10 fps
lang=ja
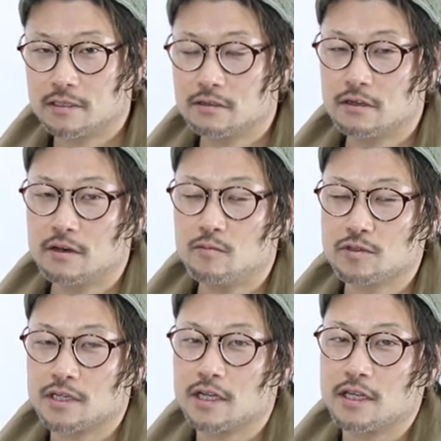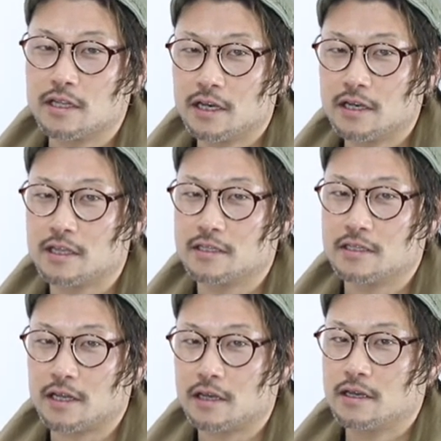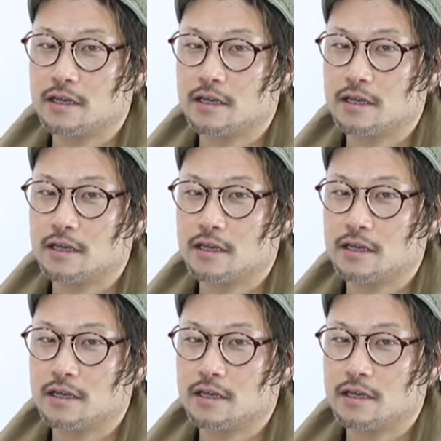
それはもう仕方ないですね。